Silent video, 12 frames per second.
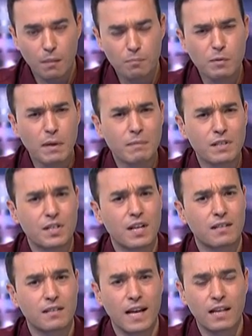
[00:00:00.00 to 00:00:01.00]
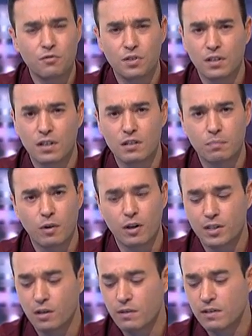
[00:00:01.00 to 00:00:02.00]
problemas de acesso de
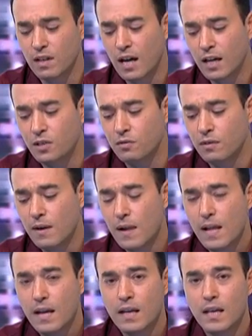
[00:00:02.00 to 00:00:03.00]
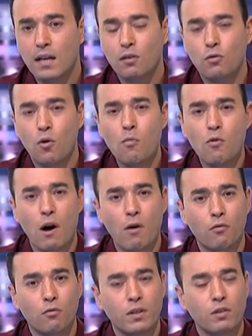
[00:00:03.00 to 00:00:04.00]
transporte ao estádio e,
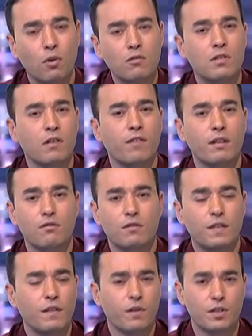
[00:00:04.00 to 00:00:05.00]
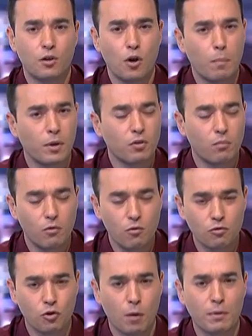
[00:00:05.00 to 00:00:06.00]
como em todos os eventos FIFA, de Copa do
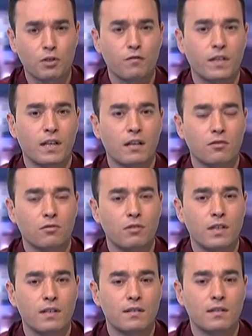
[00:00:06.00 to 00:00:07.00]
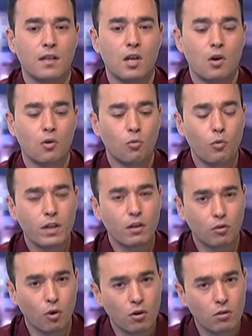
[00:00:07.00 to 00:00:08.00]
Mundo, Copa das Confederações, o
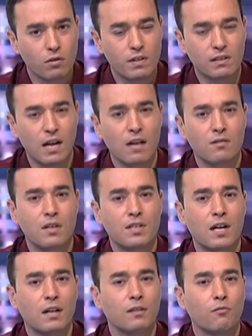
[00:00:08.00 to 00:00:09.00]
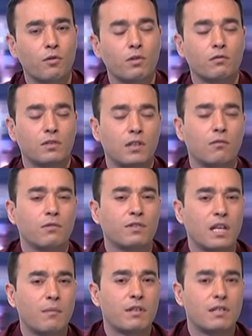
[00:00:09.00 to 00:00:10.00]
entorno do estádio, ele já, o, o,
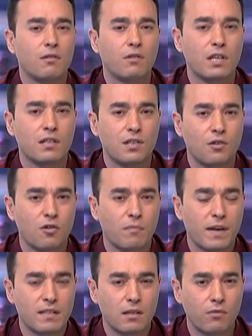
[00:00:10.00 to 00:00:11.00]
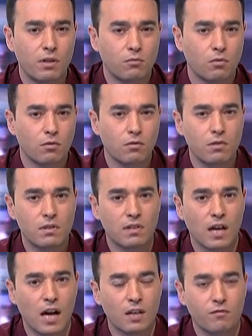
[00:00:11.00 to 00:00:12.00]
esquema de segurança já começa no entorno do
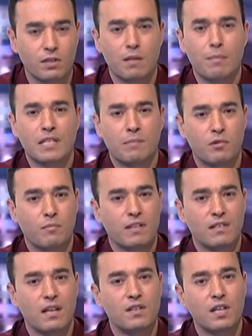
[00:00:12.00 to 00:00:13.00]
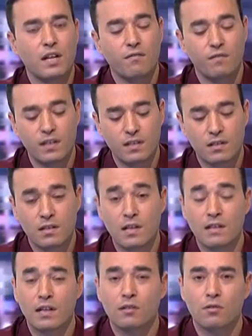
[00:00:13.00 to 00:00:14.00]
estádio. Você tem que passar por uma série de revistas e
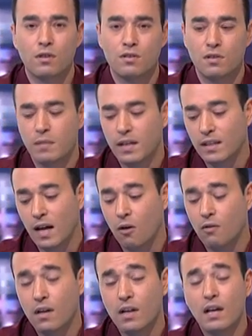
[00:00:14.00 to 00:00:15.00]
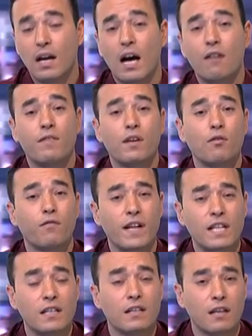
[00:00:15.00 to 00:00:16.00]
detectores de metal. Havia
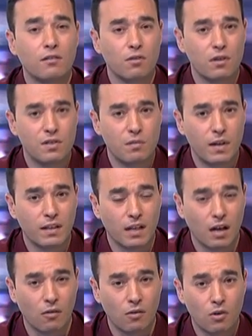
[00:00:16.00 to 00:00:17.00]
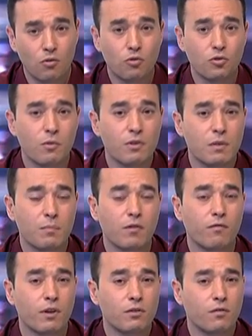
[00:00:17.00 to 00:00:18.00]
90 detectores de metal. O número se
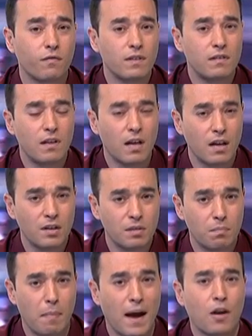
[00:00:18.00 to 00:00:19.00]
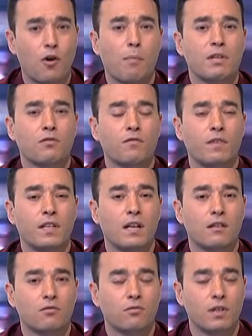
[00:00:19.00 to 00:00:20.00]
provou insuficiente. Para a Copa das
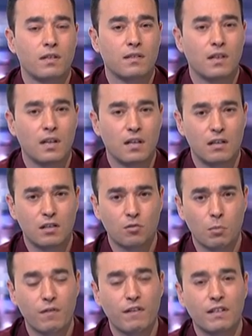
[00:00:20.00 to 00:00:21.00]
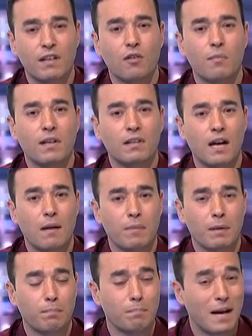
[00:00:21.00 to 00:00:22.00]
Confederações, esse número vai ter que aumentar
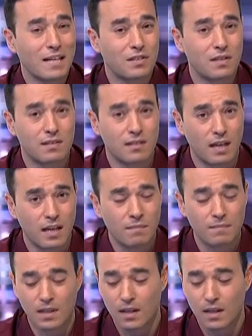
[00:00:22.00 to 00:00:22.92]
para mais de 100.